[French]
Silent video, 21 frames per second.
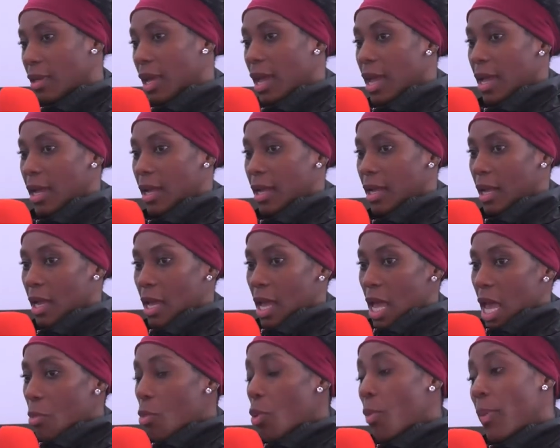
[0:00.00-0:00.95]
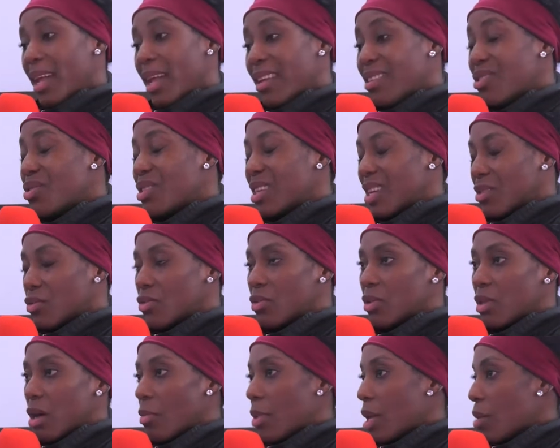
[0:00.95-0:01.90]
Et, elle me parlait de ça tout le
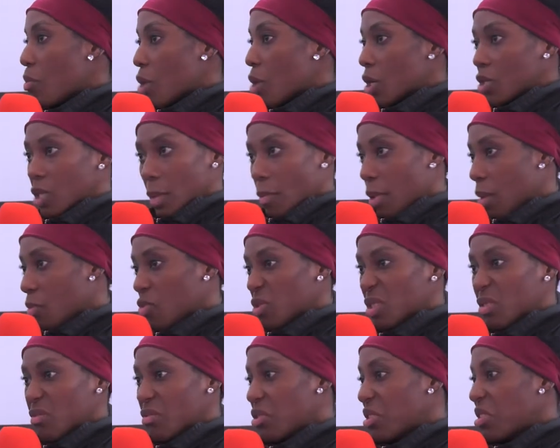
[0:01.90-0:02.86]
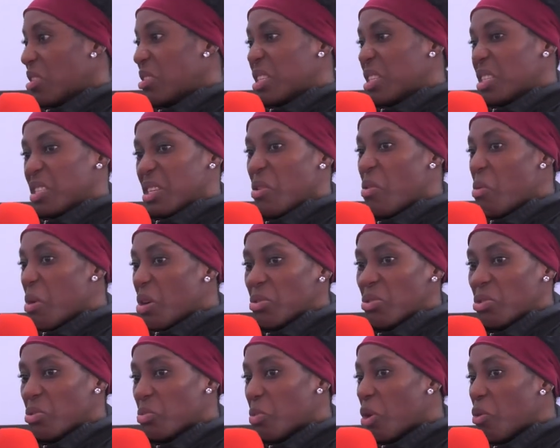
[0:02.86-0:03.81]
temps, mais moi, je n'étais pas motivée. Je disais, c'est quoi
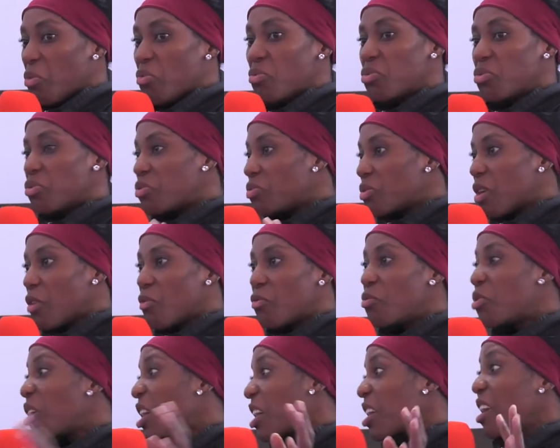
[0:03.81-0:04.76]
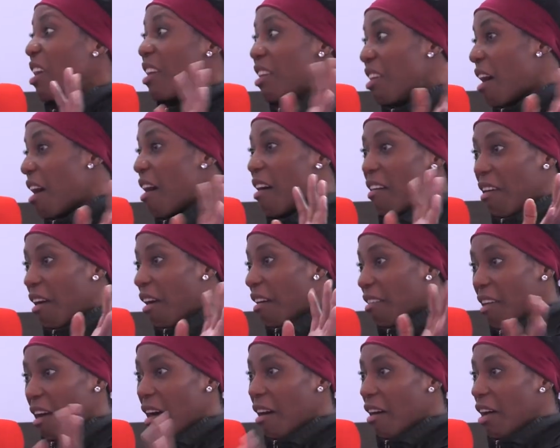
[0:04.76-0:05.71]
ce sport mhm. où tout le temps vous criez ya, ya,
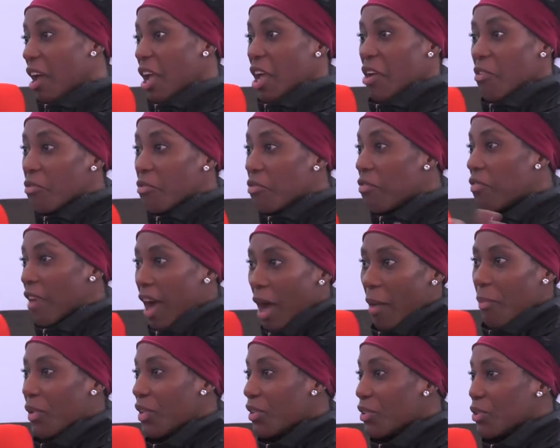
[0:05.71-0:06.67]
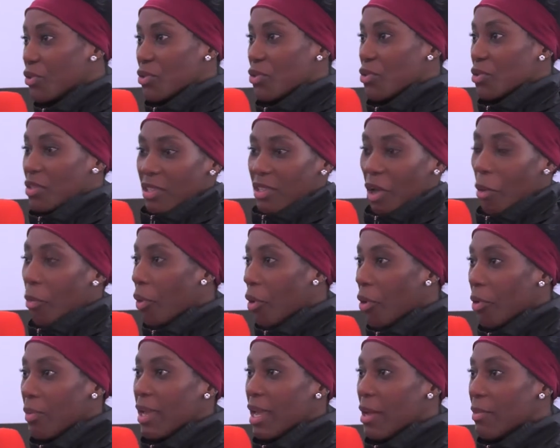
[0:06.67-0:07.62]
ya, et vous frappez dessus sans
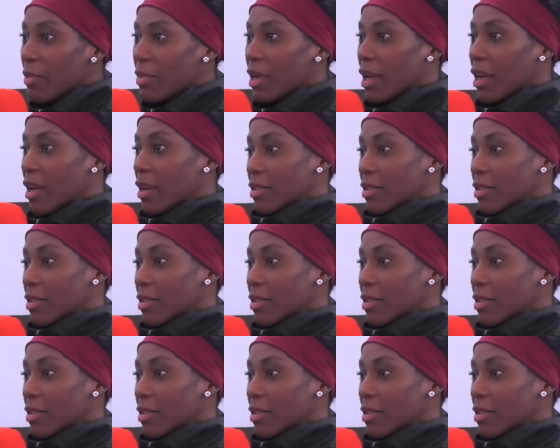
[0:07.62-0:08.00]
problème mhm.